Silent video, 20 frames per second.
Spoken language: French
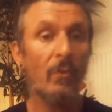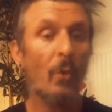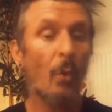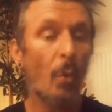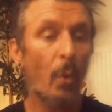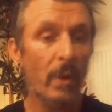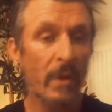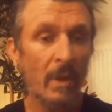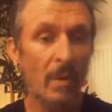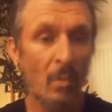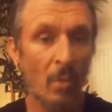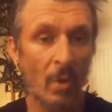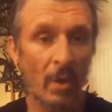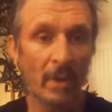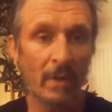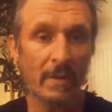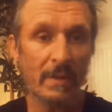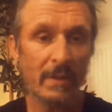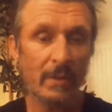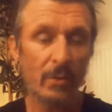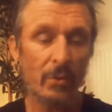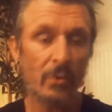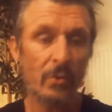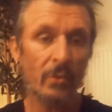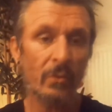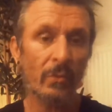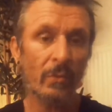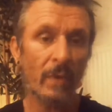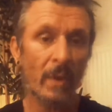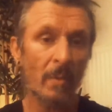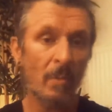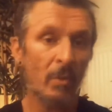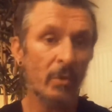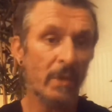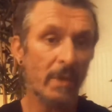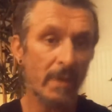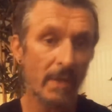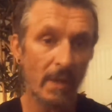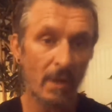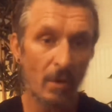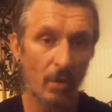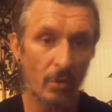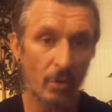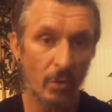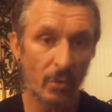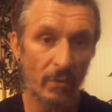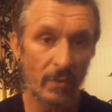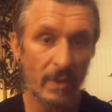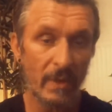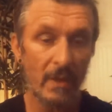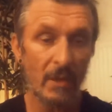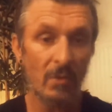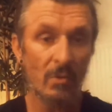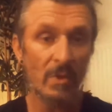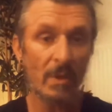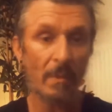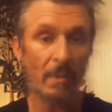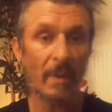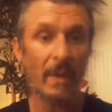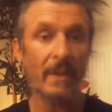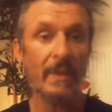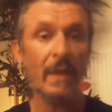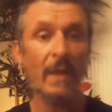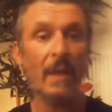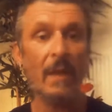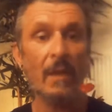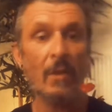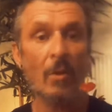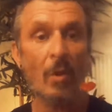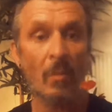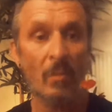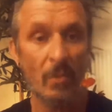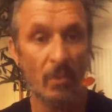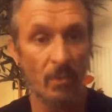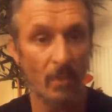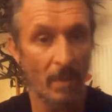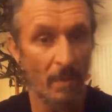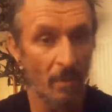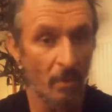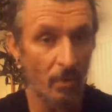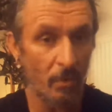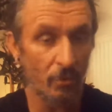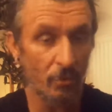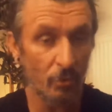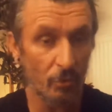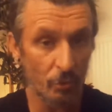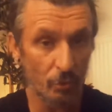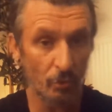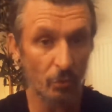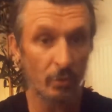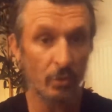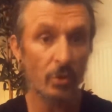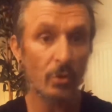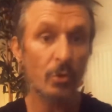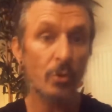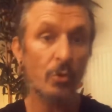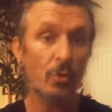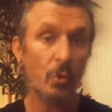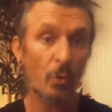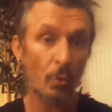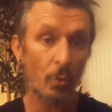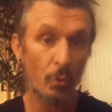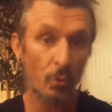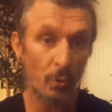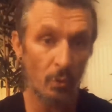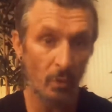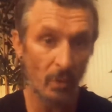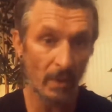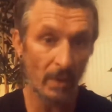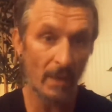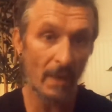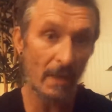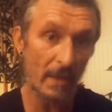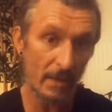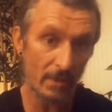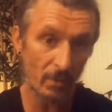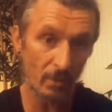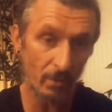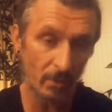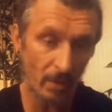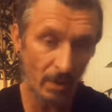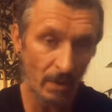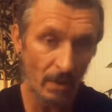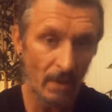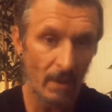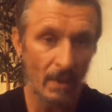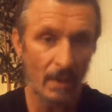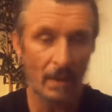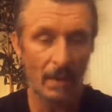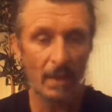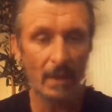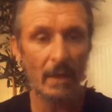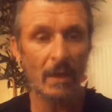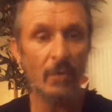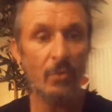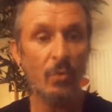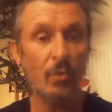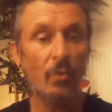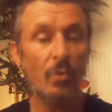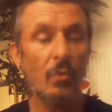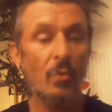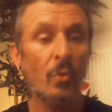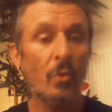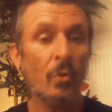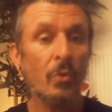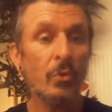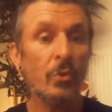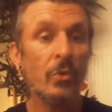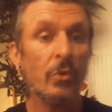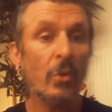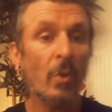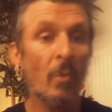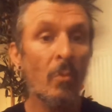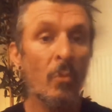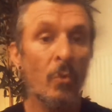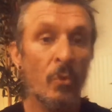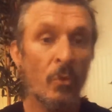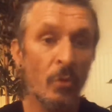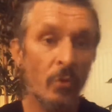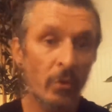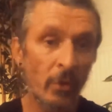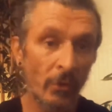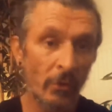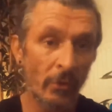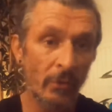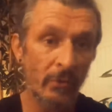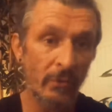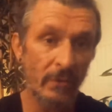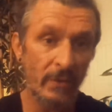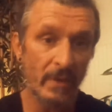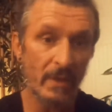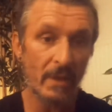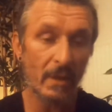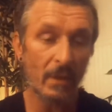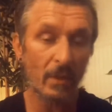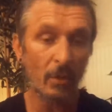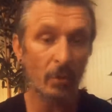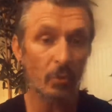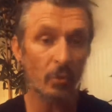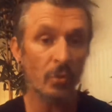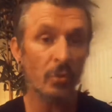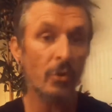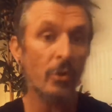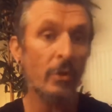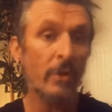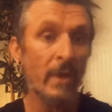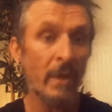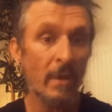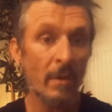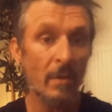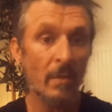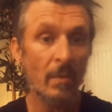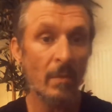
Croyez-moi, ce sont vraiment des écoles de vie qui nous apprennent énormément de choses sur nous et les autres. Et du coup, on se sent mieux dans notre vie quand on se connaît